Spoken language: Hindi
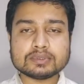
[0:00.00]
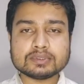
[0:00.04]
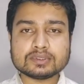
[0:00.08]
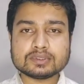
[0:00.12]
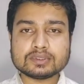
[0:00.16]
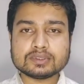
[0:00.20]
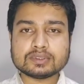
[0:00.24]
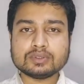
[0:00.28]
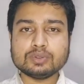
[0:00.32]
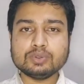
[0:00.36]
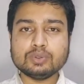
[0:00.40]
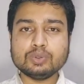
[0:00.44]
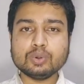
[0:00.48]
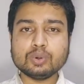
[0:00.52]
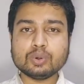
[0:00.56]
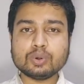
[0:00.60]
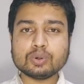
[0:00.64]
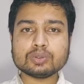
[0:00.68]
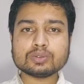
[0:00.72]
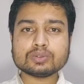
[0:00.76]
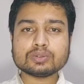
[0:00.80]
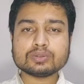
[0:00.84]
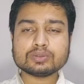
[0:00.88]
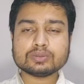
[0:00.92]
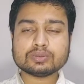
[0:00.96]
ठीक है शुरू
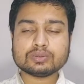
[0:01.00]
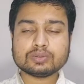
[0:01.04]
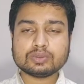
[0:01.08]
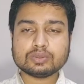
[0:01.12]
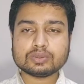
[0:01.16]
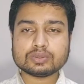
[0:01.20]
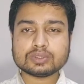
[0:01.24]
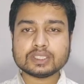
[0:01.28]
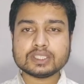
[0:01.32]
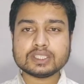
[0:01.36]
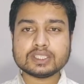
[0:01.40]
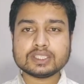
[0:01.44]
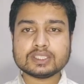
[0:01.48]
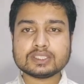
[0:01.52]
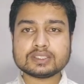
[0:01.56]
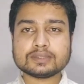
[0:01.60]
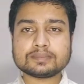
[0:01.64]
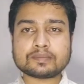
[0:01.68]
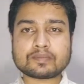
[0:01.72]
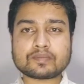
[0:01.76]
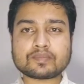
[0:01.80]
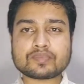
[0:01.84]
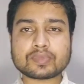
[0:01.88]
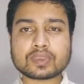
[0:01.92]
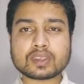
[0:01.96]
करते हैं इस वीडियो
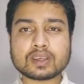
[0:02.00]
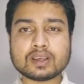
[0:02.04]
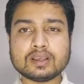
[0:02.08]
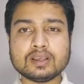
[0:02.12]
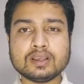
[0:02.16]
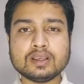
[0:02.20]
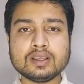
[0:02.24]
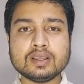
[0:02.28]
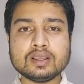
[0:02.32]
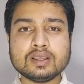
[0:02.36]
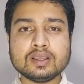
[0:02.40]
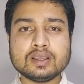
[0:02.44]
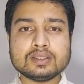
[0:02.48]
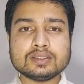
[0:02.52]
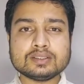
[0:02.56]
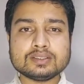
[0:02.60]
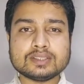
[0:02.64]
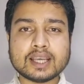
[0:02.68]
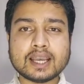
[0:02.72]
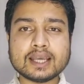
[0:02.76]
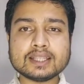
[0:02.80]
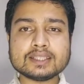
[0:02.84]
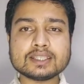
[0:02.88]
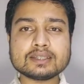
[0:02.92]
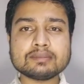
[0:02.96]
को
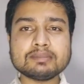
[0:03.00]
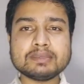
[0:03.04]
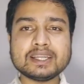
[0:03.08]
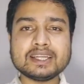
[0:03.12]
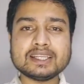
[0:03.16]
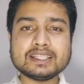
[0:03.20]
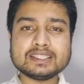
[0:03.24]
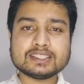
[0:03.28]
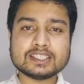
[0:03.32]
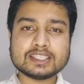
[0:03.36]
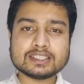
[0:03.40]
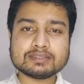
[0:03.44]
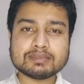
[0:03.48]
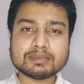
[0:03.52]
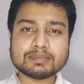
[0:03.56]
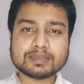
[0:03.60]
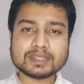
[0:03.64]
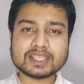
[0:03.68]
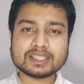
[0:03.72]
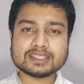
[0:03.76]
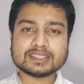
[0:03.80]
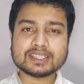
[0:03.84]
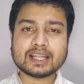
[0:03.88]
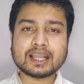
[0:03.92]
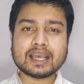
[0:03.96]
तो जैसा कि
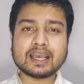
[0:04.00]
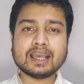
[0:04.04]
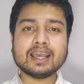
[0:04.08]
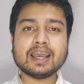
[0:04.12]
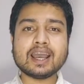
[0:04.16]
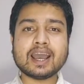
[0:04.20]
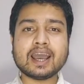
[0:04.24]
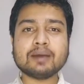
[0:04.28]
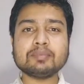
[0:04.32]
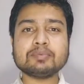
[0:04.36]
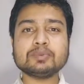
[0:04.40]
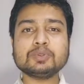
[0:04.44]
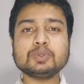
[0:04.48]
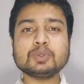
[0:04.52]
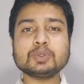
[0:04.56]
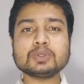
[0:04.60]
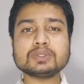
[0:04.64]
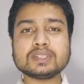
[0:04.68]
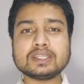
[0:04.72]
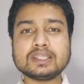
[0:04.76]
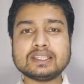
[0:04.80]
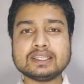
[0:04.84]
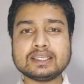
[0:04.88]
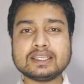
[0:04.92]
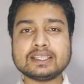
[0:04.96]
एक
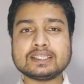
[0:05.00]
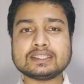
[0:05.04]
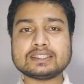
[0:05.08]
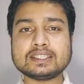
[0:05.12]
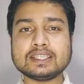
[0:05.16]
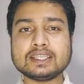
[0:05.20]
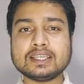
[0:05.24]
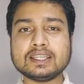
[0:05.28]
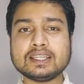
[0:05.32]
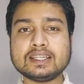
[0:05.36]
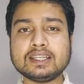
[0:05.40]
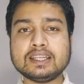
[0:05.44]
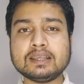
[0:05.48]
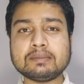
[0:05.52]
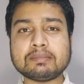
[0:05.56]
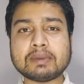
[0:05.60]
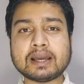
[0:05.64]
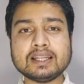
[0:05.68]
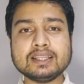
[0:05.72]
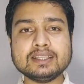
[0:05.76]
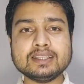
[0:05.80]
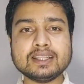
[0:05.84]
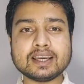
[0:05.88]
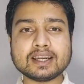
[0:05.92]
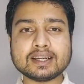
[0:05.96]
व्यक्ति
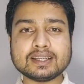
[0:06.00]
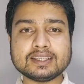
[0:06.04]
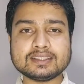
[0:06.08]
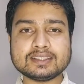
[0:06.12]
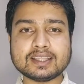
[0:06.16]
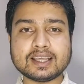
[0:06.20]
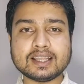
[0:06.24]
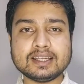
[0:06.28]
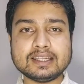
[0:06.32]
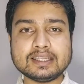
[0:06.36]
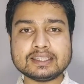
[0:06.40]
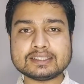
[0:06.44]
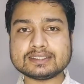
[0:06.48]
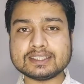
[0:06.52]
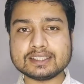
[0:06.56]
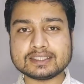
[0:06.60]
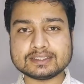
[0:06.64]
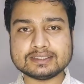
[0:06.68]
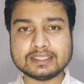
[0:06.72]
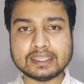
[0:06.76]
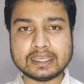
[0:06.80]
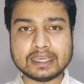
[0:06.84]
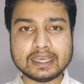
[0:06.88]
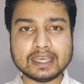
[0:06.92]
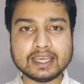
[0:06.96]
किसी दो देश का
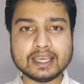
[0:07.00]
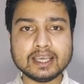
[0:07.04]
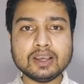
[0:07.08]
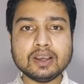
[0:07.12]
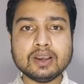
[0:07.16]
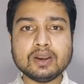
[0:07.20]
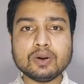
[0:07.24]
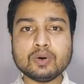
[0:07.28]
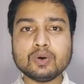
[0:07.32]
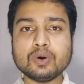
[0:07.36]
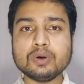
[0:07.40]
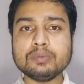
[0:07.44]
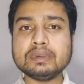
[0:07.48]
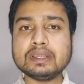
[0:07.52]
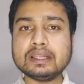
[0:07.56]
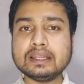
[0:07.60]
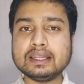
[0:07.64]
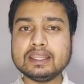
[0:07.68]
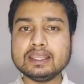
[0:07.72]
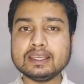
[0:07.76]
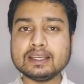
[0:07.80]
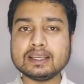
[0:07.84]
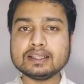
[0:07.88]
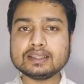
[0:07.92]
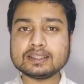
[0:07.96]
नागरिक नहीं बन सकता
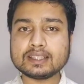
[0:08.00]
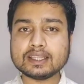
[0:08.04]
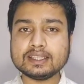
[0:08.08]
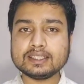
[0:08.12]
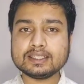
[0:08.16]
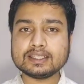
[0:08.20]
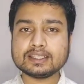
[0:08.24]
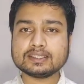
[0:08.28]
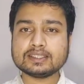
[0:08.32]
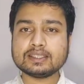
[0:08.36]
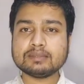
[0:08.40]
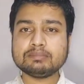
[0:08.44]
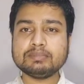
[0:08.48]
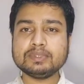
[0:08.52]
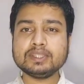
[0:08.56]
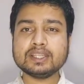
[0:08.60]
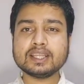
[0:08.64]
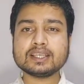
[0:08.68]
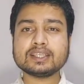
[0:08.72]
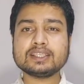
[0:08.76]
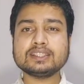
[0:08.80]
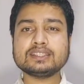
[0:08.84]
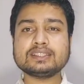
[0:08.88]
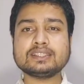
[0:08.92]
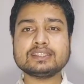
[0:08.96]
है
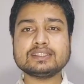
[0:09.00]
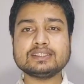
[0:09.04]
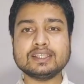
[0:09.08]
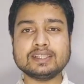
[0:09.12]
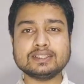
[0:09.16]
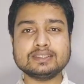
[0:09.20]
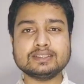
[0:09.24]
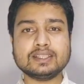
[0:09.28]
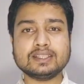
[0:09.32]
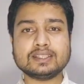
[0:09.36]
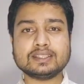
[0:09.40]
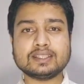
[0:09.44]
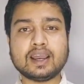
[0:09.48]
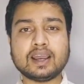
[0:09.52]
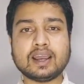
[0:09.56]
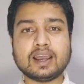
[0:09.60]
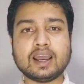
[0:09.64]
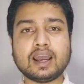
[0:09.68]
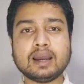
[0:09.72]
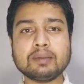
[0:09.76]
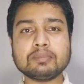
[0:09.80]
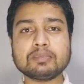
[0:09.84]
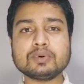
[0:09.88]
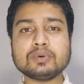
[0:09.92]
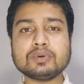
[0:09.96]
क्यों क्योंकि
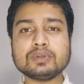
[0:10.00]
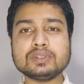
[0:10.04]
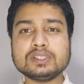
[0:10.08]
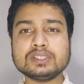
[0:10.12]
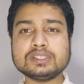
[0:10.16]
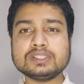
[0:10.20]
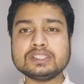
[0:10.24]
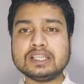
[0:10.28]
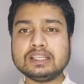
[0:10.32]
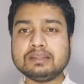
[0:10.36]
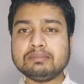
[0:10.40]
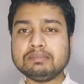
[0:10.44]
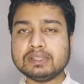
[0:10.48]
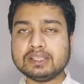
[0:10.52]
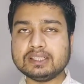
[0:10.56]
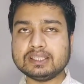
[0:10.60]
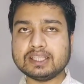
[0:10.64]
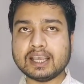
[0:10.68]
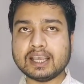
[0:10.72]
इसके लिए